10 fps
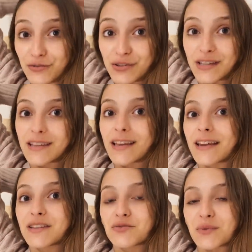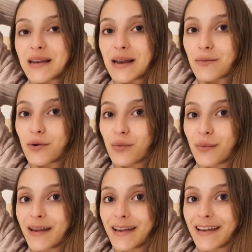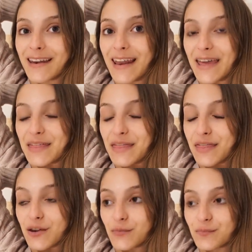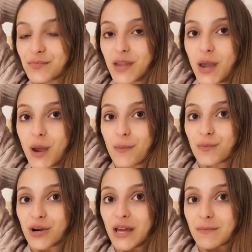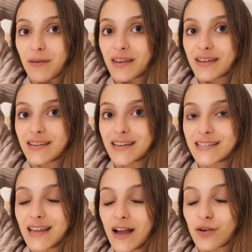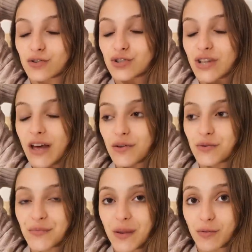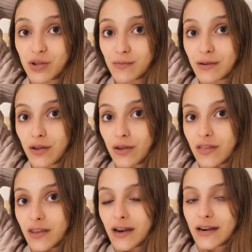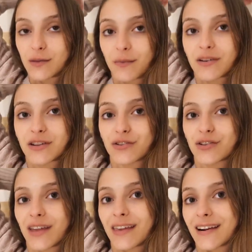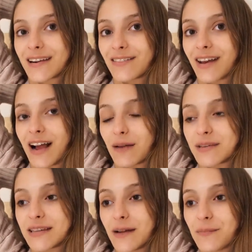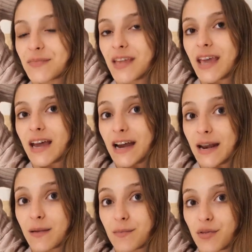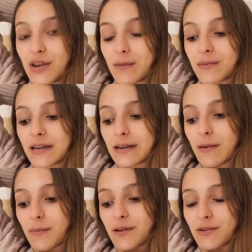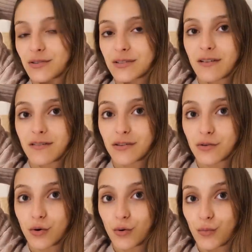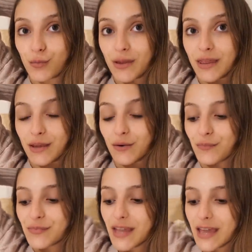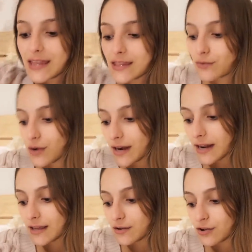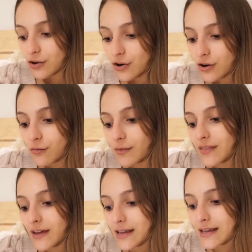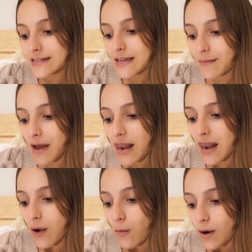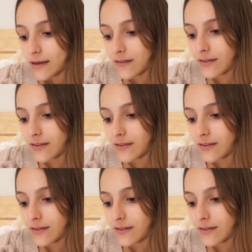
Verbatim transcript: intentaré subir el volumen en la edición porque mis padres ya se han acostado, hemos terminado de cenar y yo me he venido ya aquí arriba a la camita. Ahora me pondré el pijama, pero estaba viendo un vídeo de un canal que os quiero recomendar que se llama La Cuarta